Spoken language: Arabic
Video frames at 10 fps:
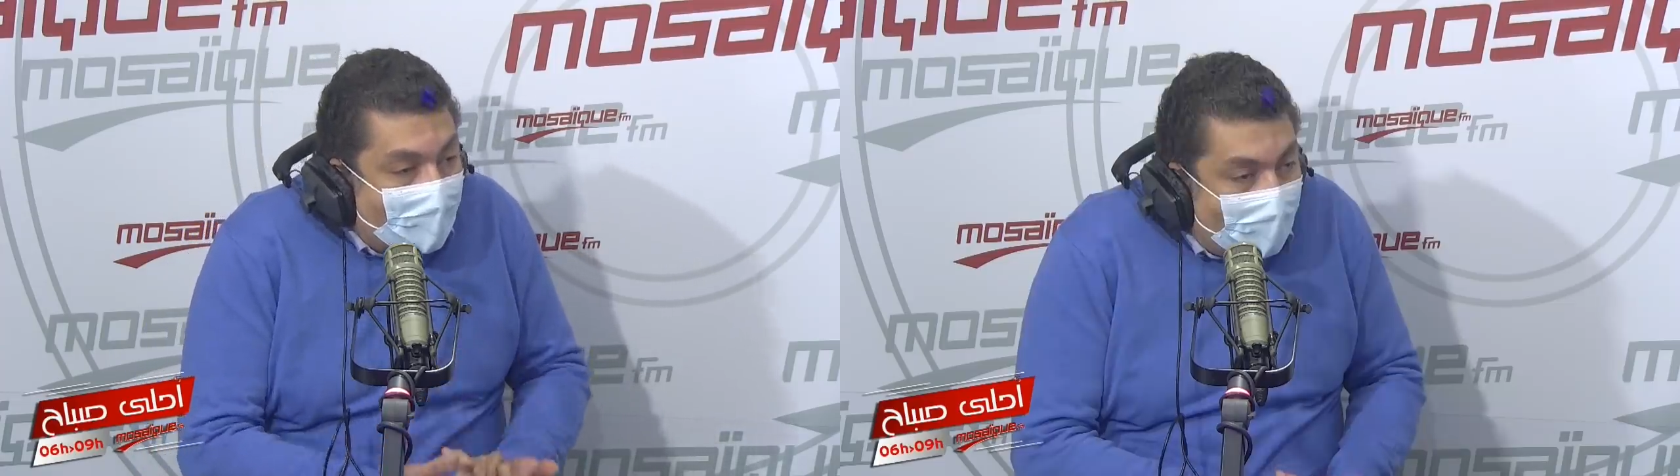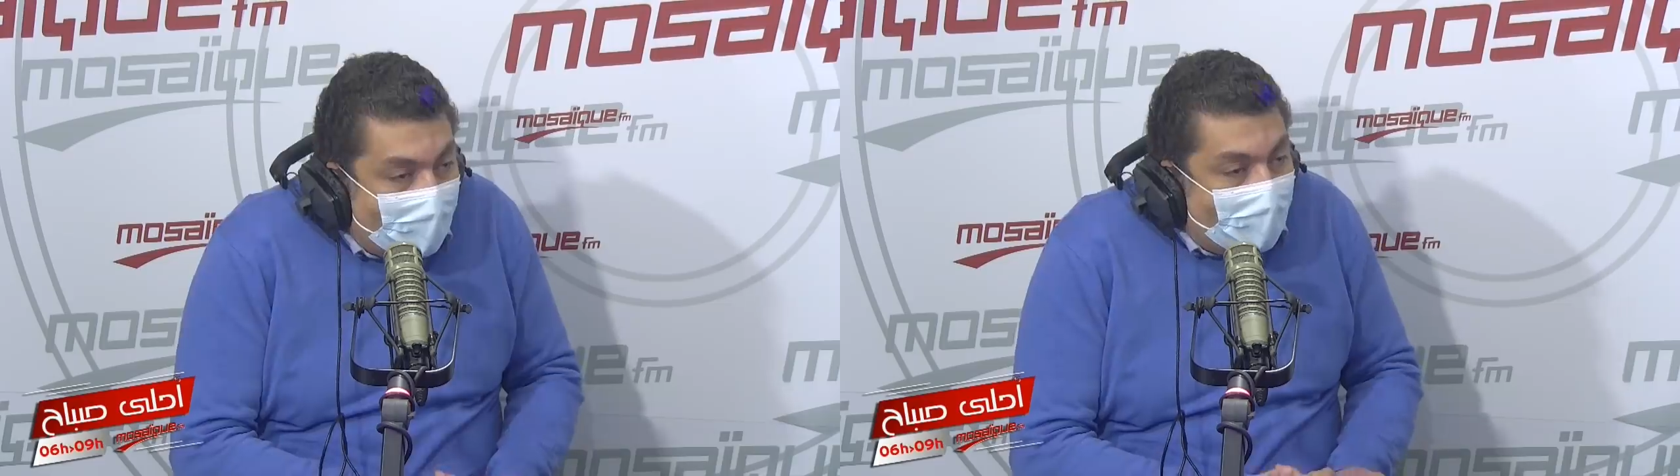
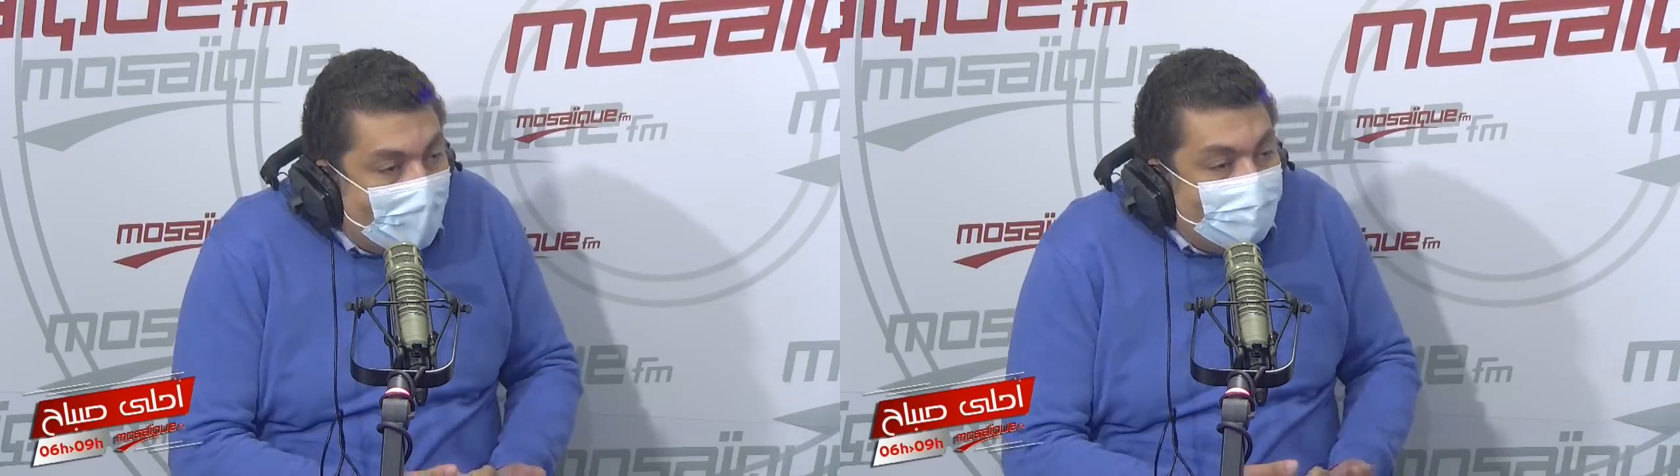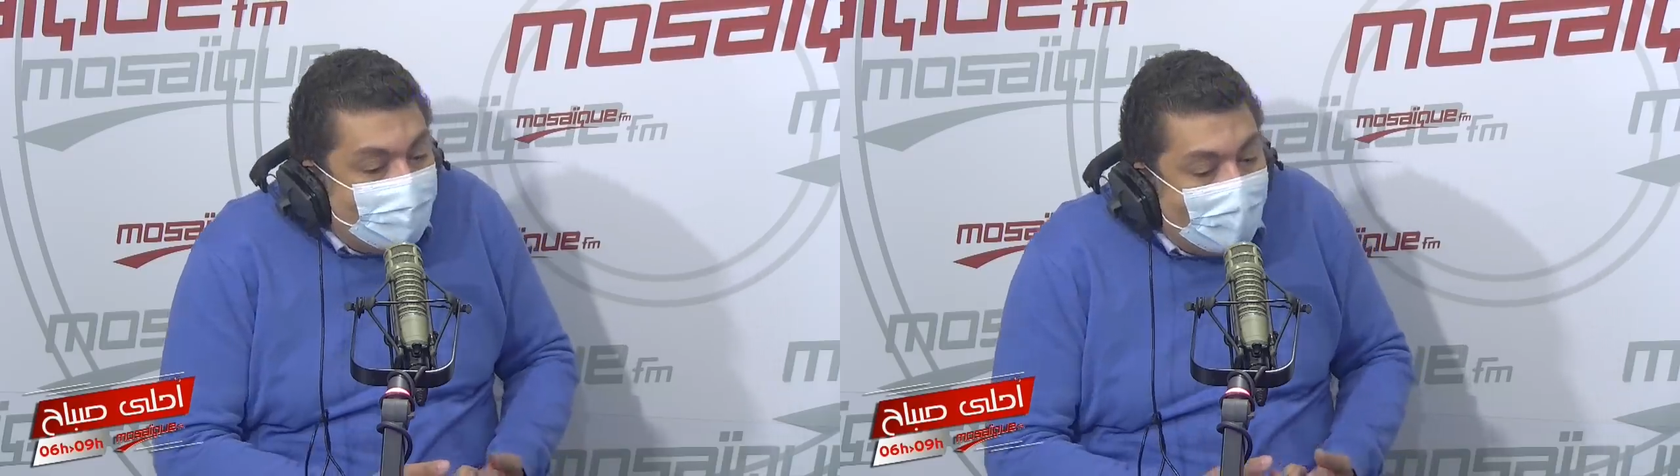
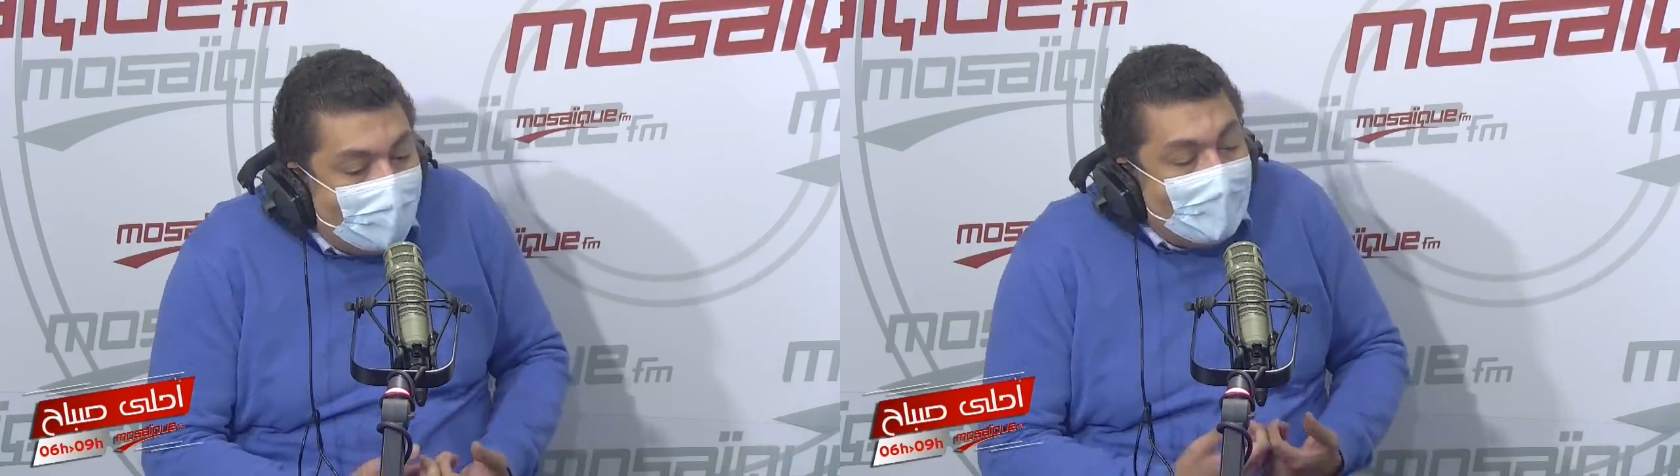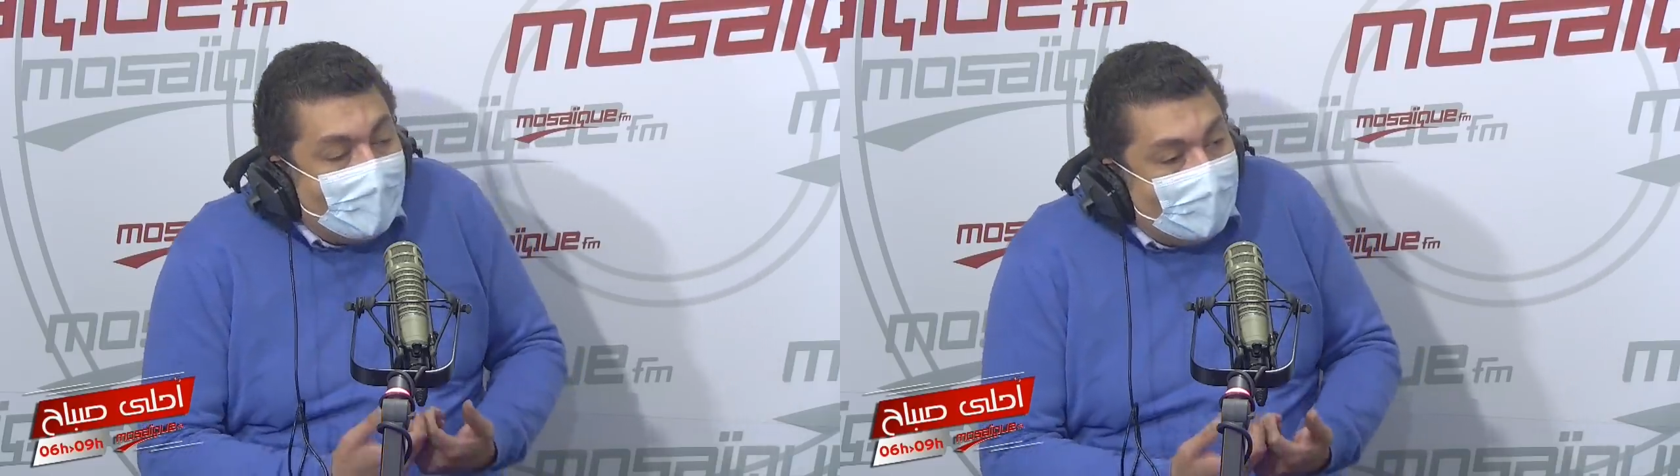العامة
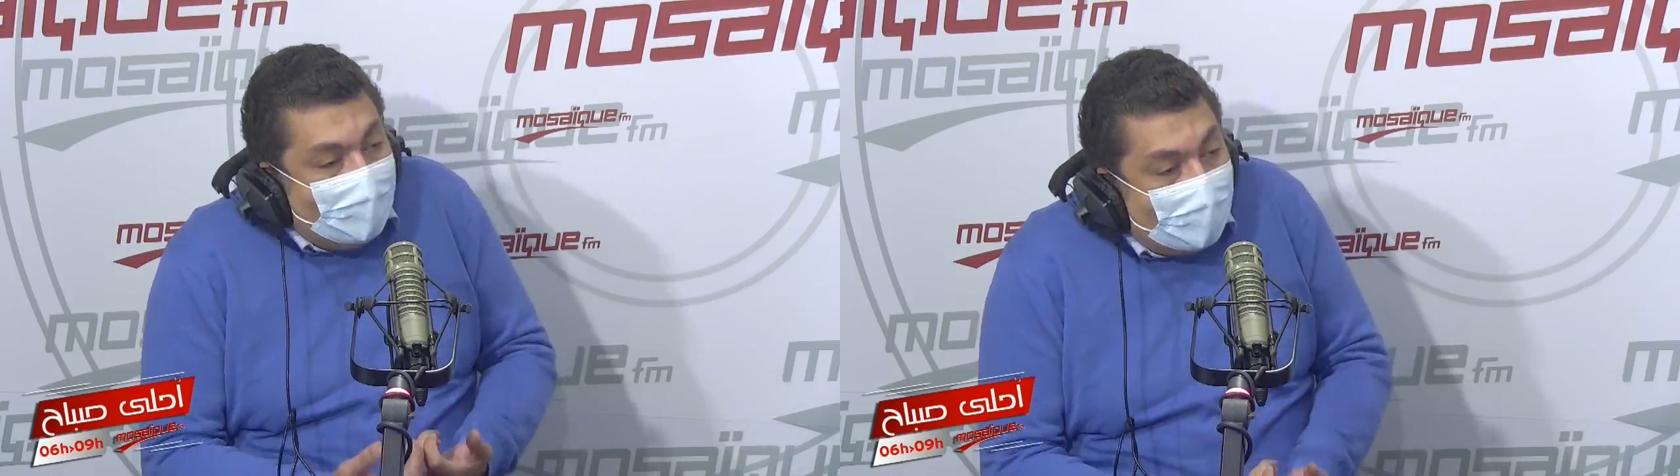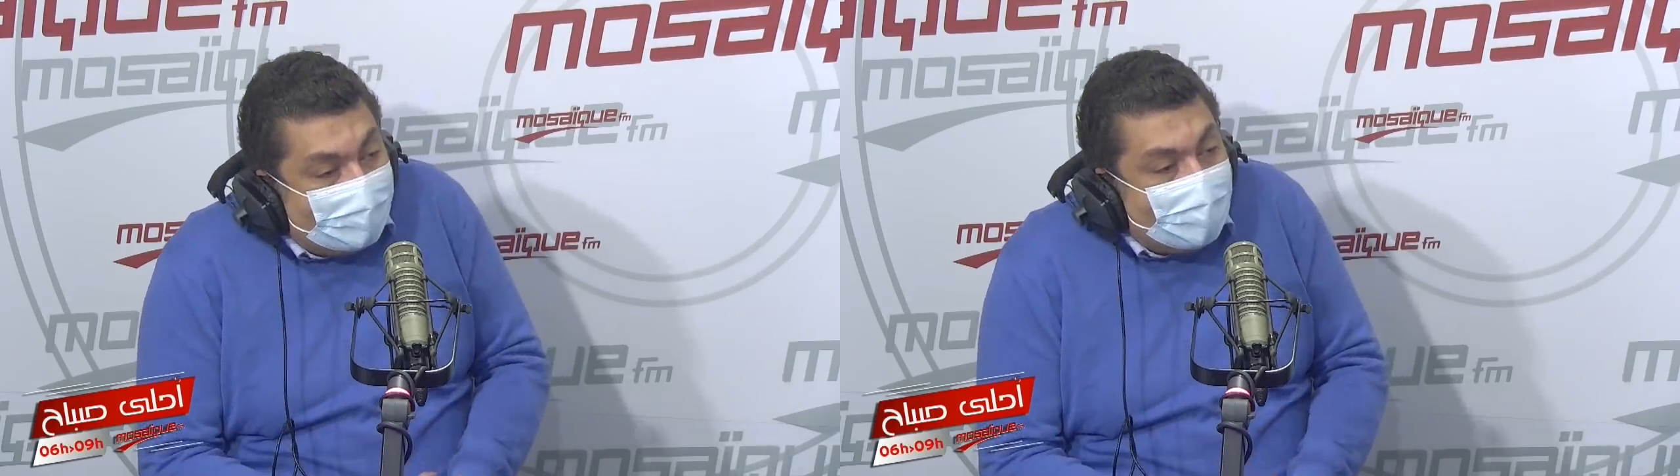
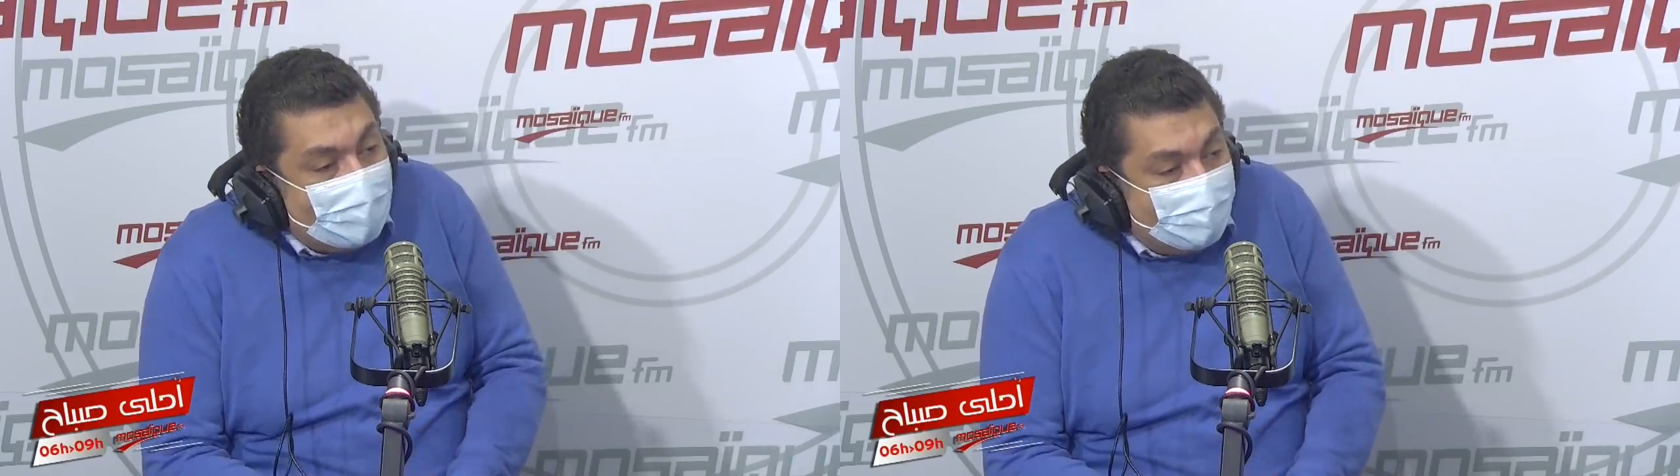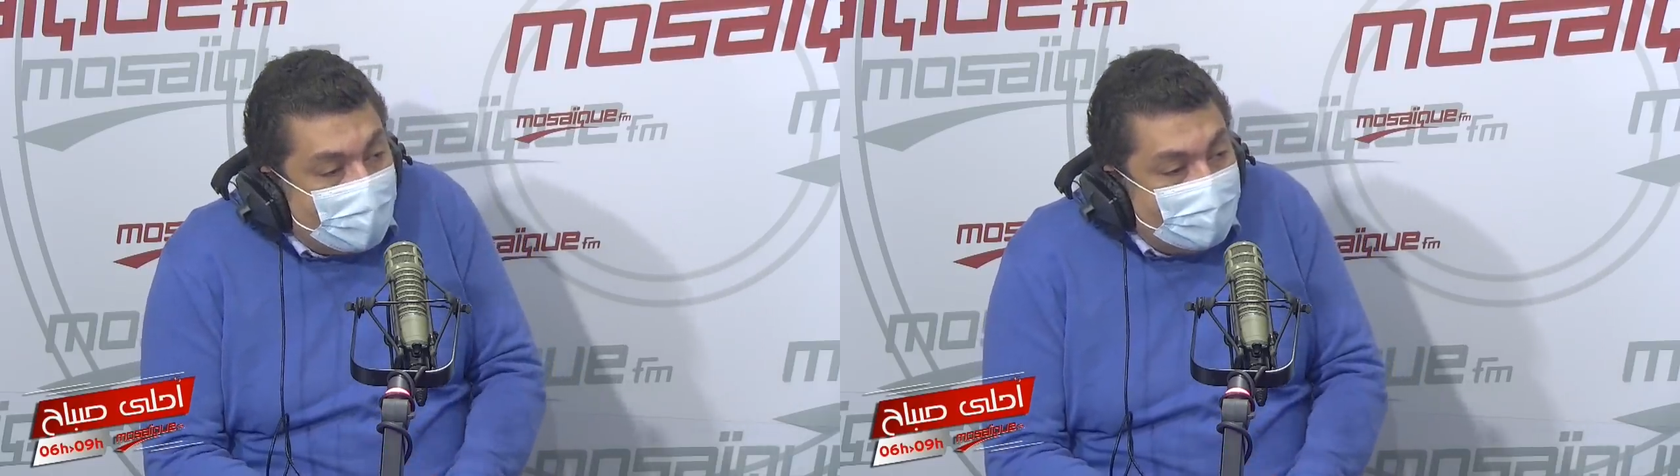إلى
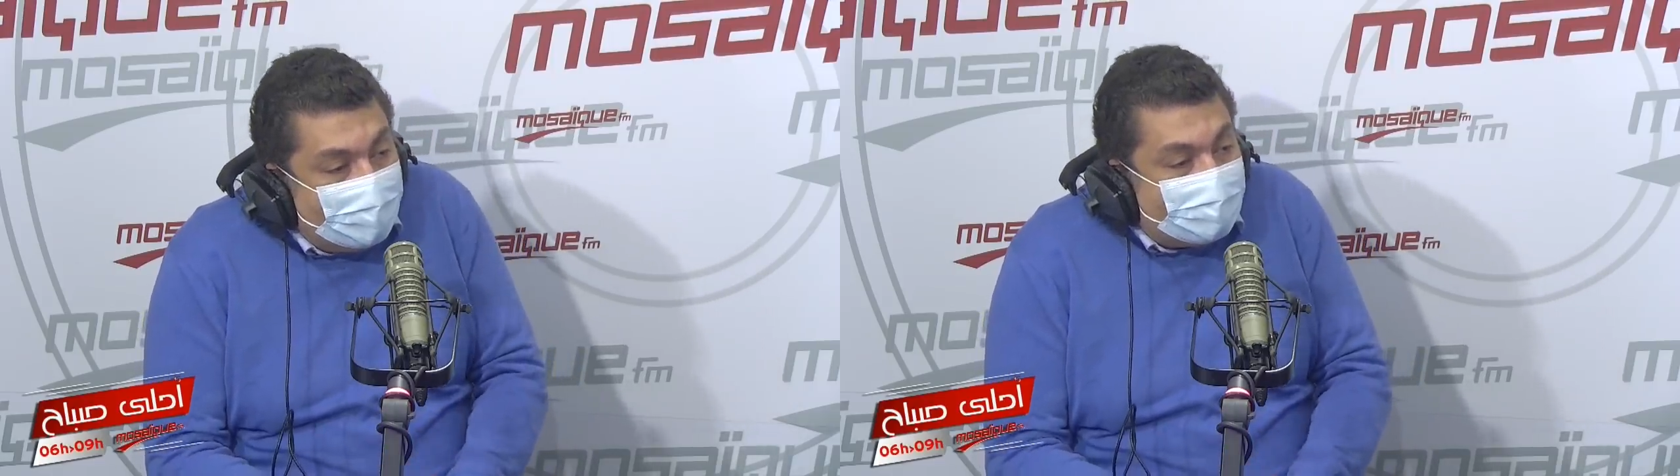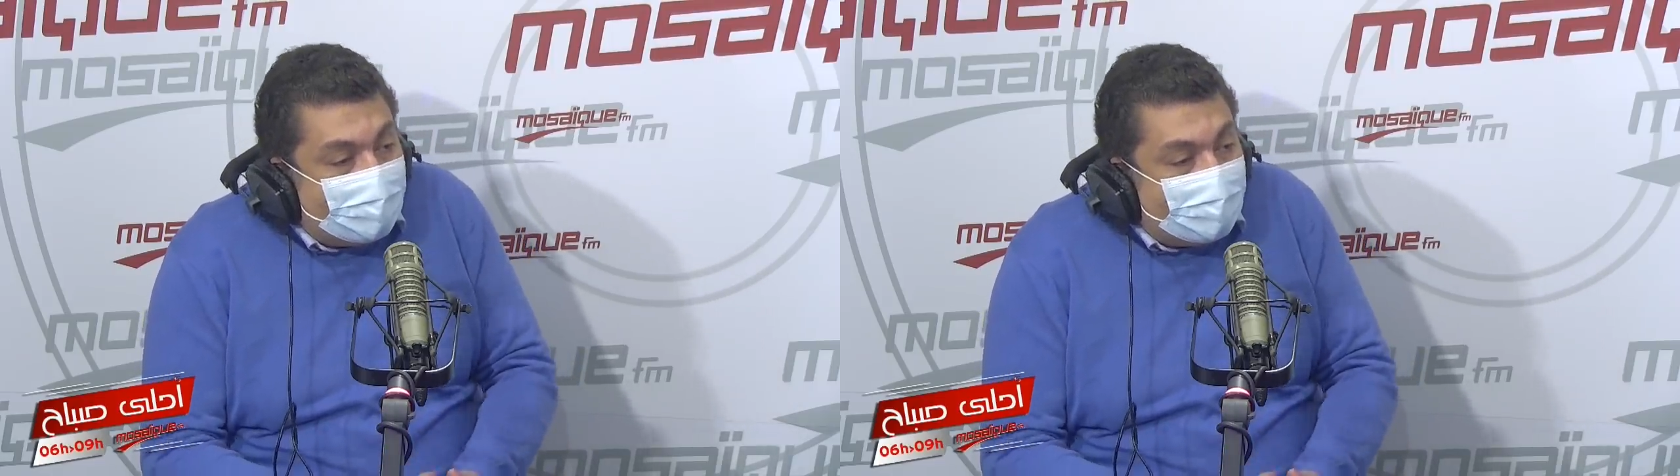جانب رئيس